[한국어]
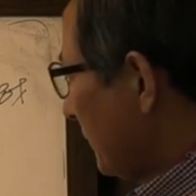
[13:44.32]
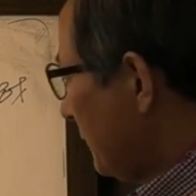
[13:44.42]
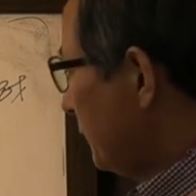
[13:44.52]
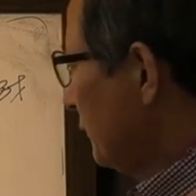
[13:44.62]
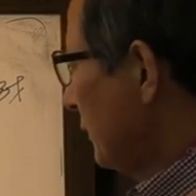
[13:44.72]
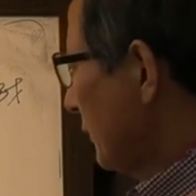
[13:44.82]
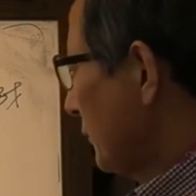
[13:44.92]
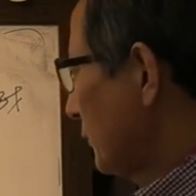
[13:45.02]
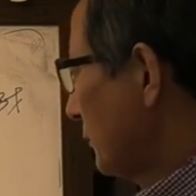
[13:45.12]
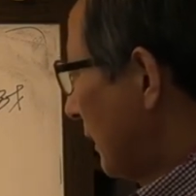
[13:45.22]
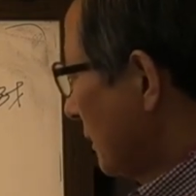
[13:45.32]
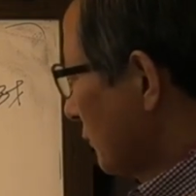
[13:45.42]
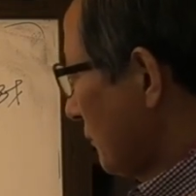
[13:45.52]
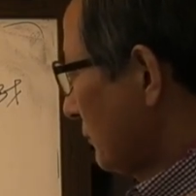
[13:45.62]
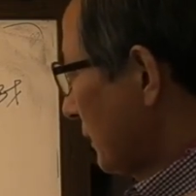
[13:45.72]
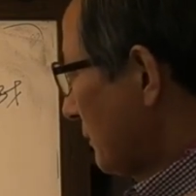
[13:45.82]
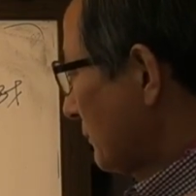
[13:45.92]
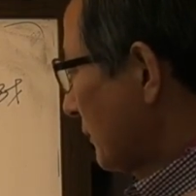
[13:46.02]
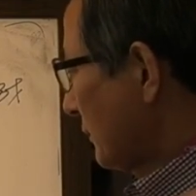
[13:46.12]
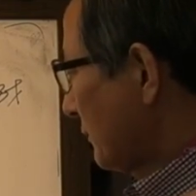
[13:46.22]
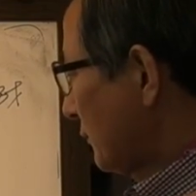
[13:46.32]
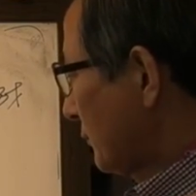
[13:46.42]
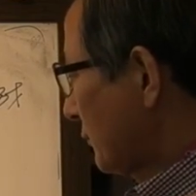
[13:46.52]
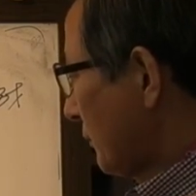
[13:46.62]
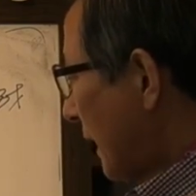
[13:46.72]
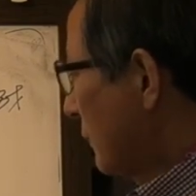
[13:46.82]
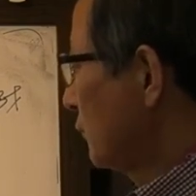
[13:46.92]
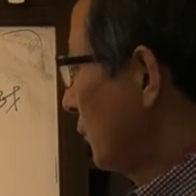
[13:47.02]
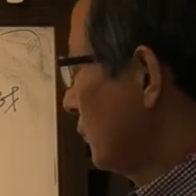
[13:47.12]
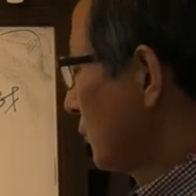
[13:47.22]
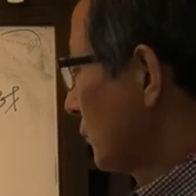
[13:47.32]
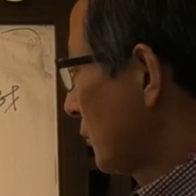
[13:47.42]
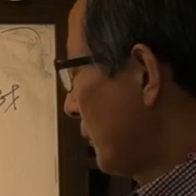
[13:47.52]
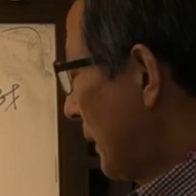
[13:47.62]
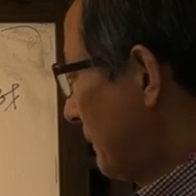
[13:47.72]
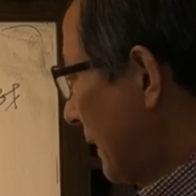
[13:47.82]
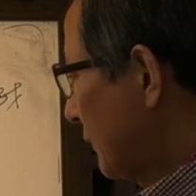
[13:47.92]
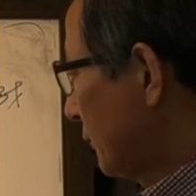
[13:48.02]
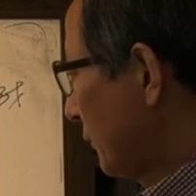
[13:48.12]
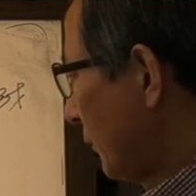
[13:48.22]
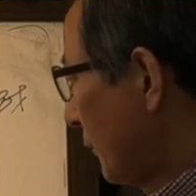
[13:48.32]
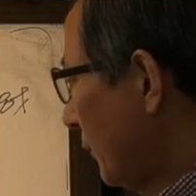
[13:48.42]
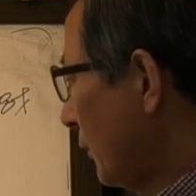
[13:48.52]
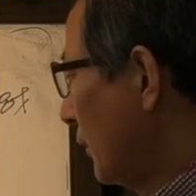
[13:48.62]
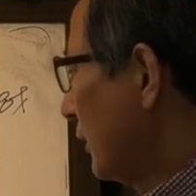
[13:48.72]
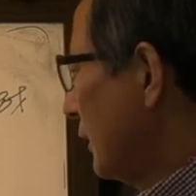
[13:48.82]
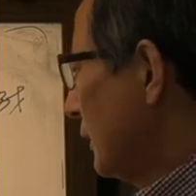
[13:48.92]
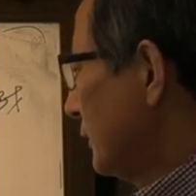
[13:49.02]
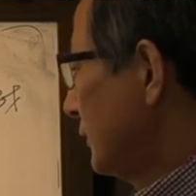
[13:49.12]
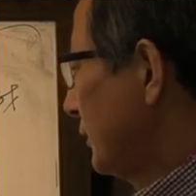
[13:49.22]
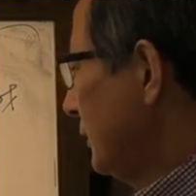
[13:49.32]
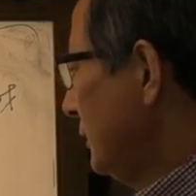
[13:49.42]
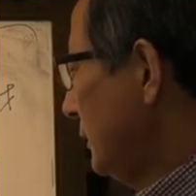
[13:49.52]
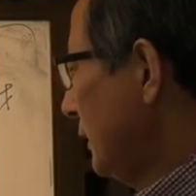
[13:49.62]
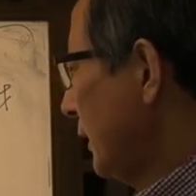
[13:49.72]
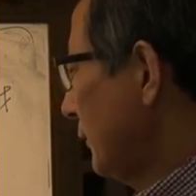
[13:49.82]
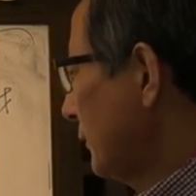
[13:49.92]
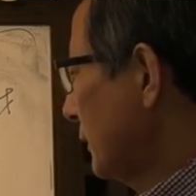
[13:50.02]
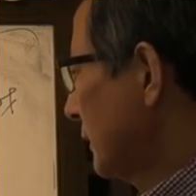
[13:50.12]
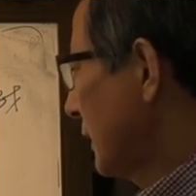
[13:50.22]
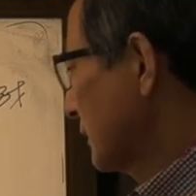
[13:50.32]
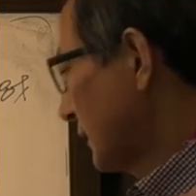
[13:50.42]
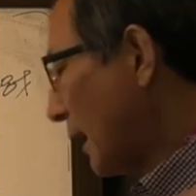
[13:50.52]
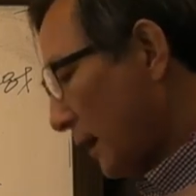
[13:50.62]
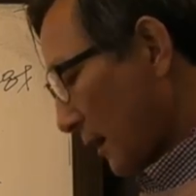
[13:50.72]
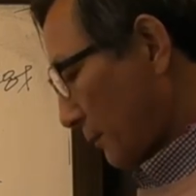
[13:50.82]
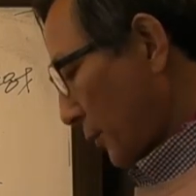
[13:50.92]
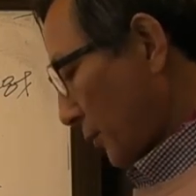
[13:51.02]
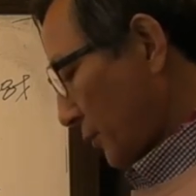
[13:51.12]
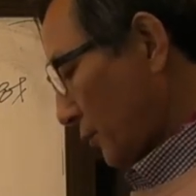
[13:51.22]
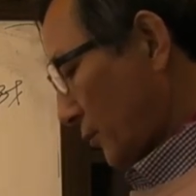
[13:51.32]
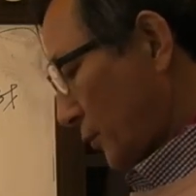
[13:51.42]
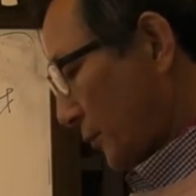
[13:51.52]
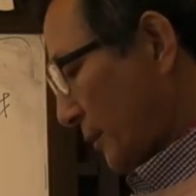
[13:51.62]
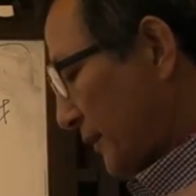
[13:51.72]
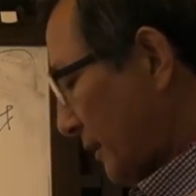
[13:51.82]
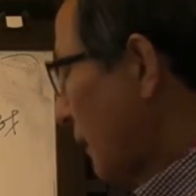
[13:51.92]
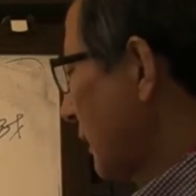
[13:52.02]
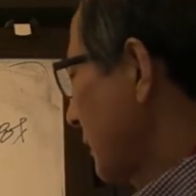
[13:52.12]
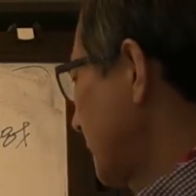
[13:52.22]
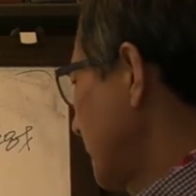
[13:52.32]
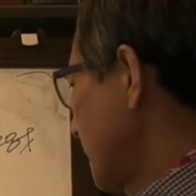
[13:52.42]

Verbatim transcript: 임진대원은 좀 막 좀 좀 안 좋은 눈으로 봐, 봐지고 신대원은 그냥 삼각표 정도로 봅니다. 삼각표